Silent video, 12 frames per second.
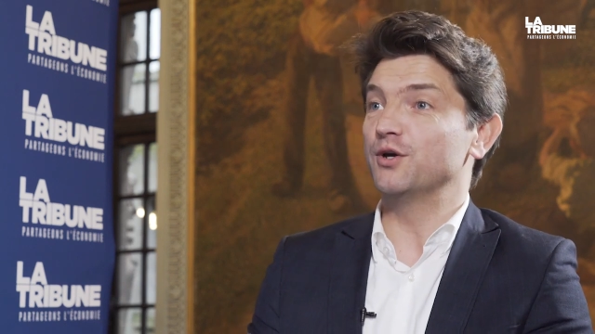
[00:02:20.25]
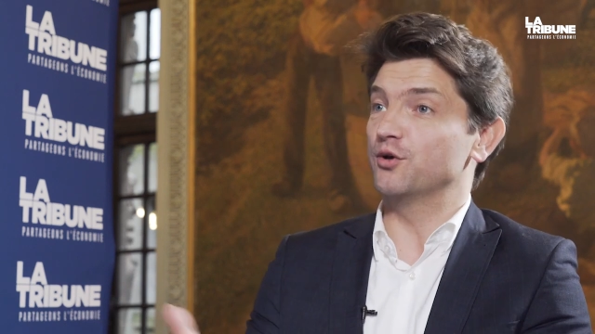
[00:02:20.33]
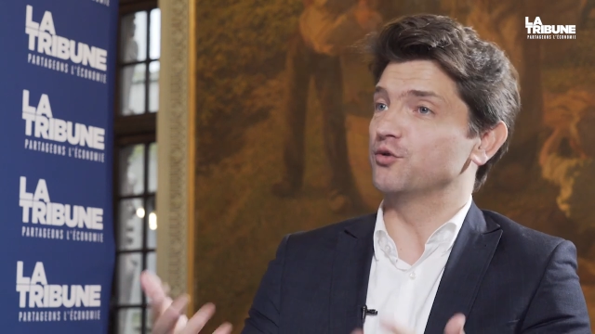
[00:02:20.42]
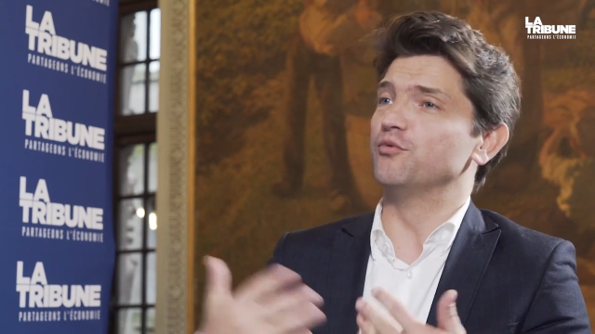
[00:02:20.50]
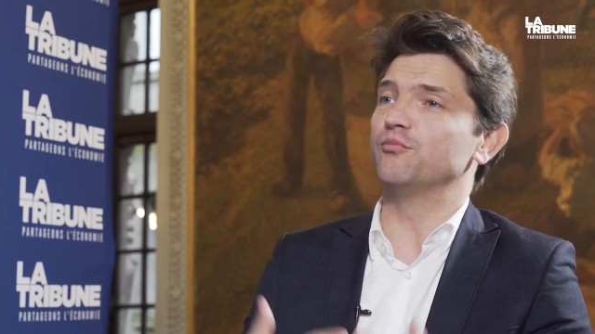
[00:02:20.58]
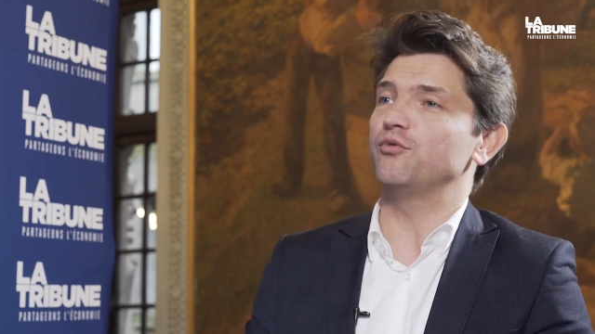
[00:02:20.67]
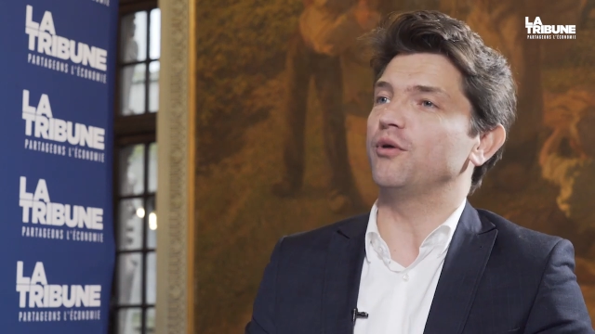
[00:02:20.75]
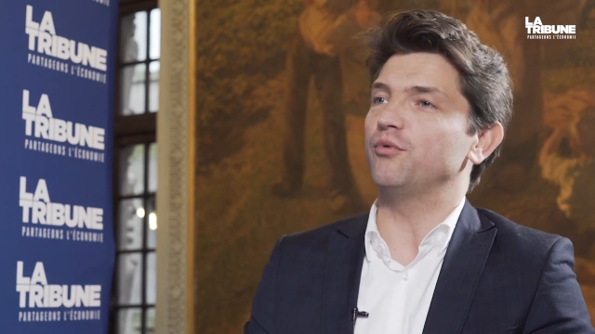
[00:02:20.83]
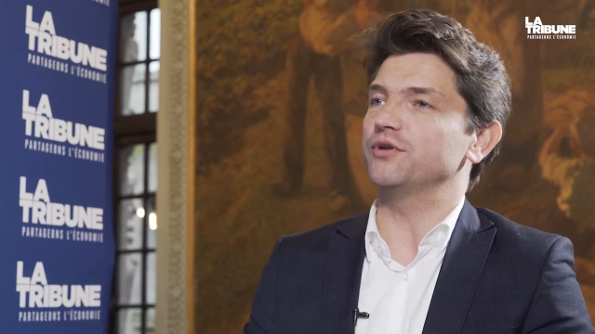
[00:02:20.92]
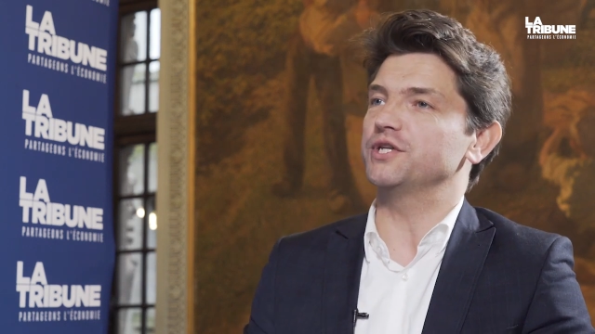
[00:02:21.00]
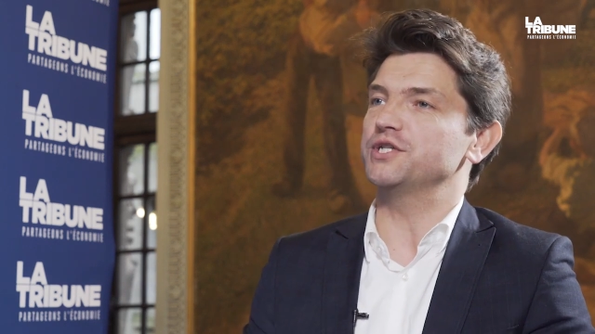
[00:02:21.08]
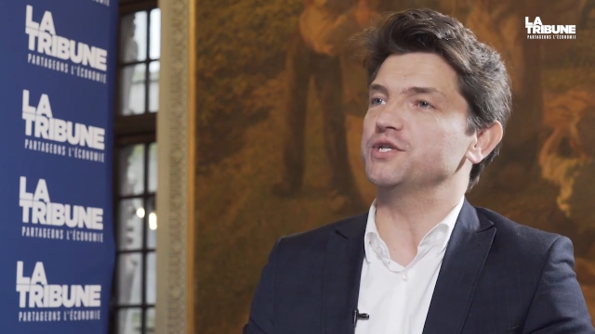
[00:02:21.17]
que tout le monde peut
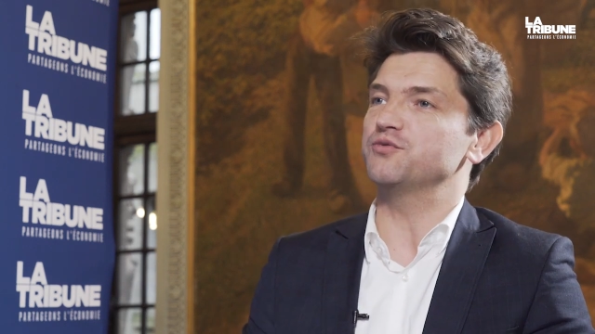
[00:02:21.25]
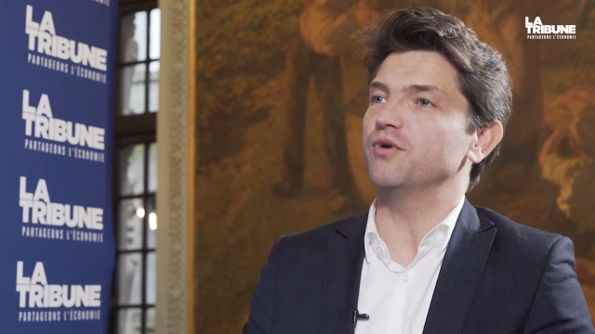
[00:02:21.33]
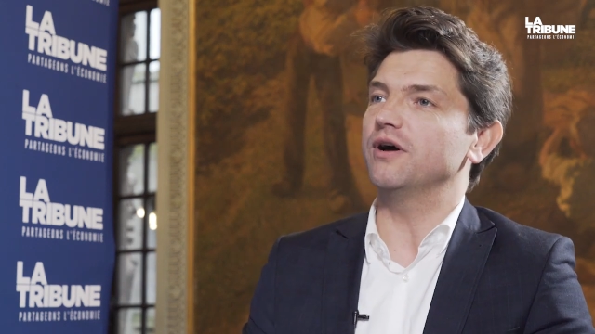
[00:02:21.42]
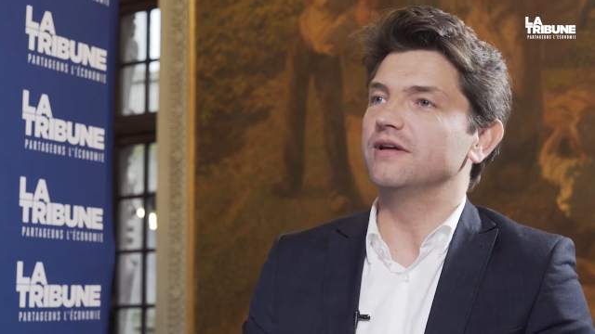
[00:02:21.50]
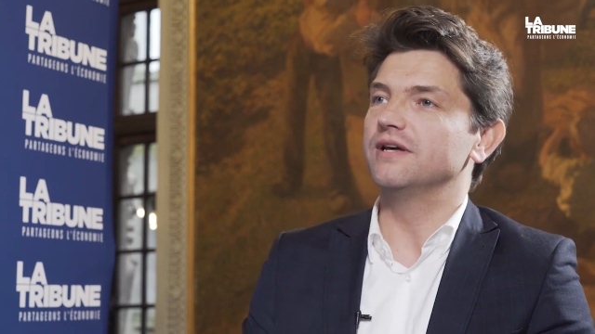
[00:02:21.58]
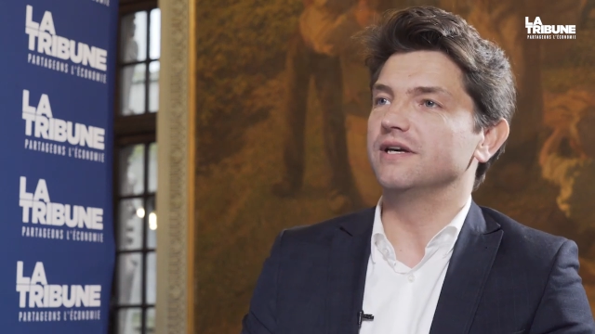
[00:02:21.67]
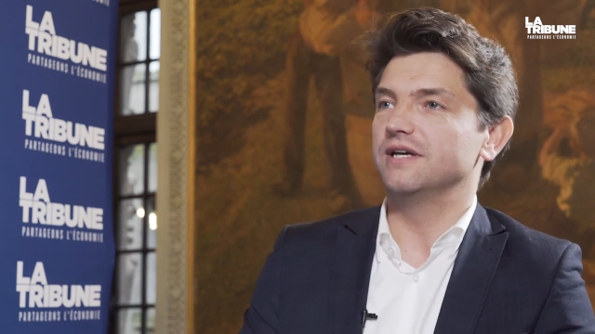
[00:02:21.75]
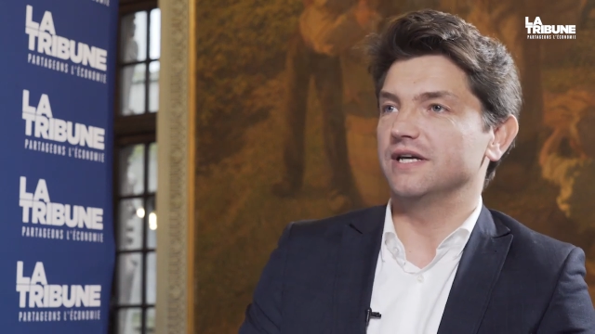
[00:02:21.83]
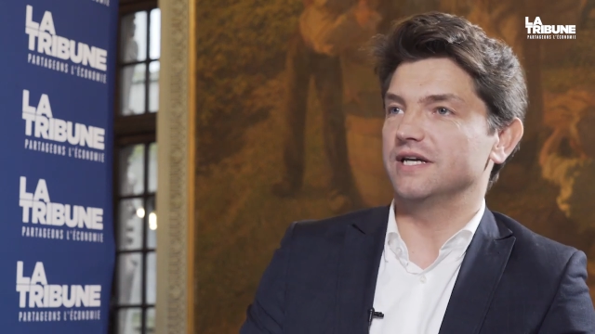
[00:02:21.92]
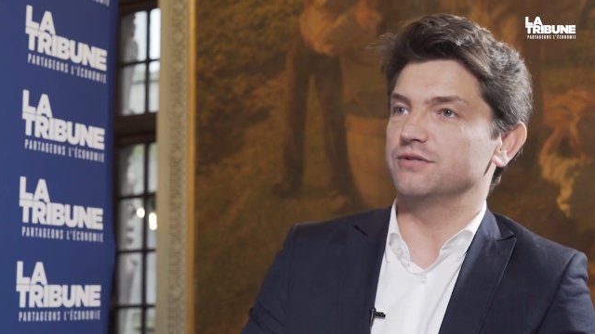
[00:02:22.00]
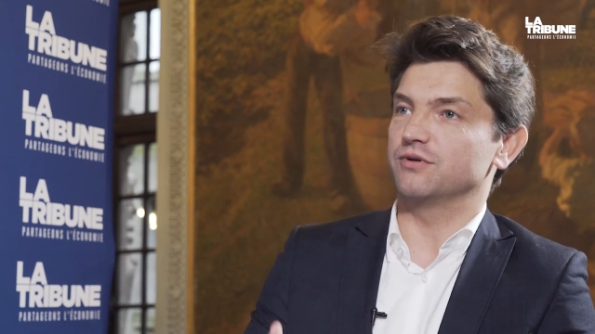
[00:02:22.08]
emporter chez soi uh-huh.